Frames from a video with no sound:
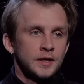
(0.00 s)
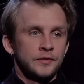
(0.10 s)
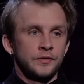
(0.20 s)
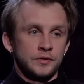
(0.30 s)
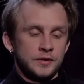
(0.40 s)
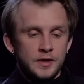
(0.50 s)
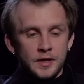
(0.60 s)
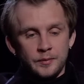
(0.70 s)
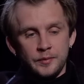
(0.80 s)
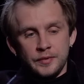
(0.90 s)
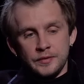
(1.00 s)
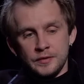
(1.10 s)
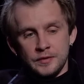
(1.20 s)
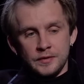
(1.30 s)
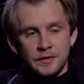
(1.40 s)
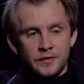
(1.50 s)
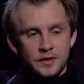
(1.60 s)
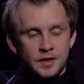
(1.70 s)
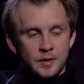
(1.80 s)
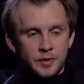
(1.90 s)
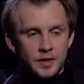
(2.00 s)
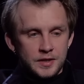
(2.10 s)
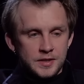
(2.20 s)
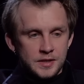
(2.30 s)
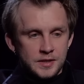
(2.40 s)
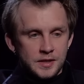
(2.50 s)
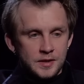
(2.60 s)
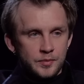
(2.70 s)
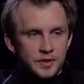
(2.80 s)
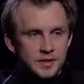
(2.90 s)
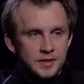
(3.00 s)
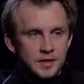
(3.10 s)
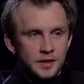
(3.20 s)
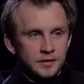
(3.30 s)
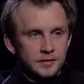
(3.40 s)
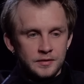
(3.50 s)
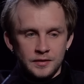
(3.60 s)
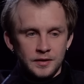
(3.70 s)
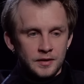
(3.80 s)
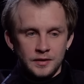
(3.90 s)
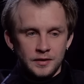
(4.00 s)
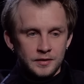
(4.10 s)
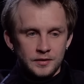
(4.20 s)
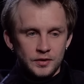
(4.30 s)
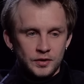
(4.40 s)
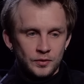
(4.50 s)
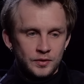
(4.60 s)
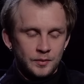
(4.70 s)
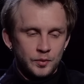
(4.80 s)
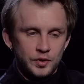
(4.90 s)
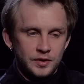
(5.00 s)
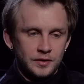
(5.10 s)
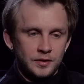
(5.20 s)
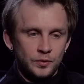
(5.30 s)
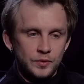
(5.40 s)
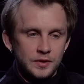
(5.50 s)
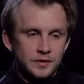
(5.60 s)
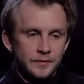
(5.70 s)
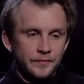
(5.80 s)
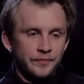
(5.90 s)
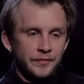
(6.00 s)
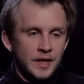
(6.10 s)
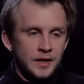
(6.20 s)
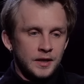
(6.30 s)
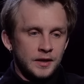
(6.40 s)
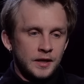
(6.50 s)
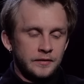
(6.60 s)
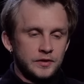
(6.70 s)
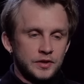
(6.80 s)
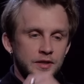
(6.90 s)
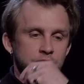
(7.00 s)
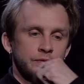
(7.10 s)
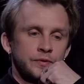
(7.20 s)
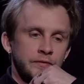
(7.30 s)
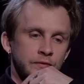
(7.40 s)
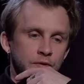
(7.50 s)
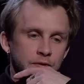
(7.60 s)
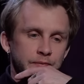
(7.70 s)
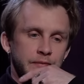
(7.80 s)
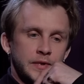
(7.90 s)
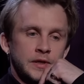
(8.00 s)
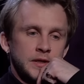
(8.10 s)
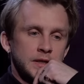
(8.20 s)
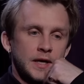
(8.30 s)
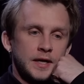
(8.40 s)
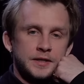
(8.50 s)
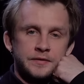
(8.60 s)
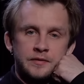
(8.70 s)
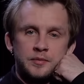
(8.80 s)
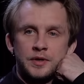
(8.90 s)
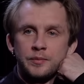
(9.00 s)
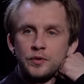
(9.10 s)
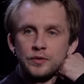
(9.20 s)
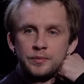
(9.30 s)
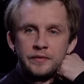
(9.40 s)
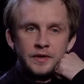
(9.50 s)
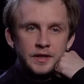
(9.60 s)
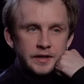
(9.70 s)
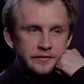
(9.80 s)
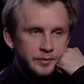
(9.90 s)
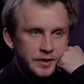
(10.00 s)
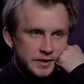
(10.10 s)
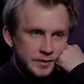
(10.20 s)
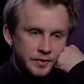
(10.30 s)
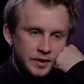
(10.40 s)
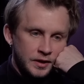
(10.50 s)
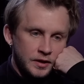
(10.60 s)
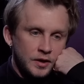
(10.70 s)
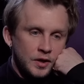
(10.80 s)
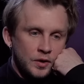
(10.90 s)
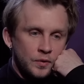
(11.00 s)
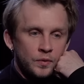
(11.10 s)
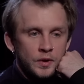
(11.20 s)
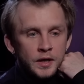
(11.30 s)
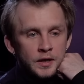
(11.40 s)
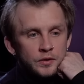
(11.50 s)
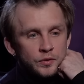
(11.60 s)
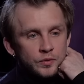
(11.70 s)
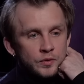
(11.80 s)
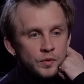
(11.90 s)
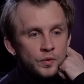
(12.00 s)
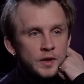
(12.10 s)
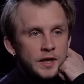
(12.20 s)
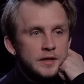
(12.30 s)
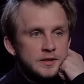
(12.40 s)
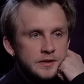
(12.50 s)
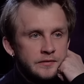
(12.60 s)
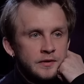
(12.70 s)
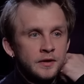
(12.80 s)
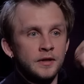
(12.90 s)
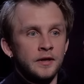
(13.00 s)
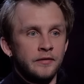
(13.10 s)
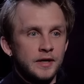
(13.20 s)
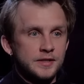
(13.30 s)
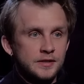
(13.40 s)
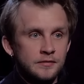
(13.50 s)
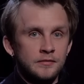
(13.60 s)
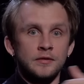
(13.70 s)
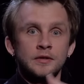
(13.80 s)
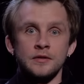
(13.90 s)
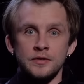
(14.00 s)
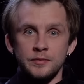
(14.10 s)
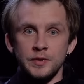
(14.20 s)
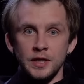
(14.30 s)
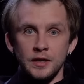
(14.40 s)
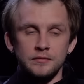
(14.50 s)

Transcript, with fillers: Но Трамп э, наверняка пророссийский президент и что-то мутит и крутит. Каковы шансы у него? И как эти выборы могут повлиять, в принципе, на Украину, украинцев, на вас и даже меня?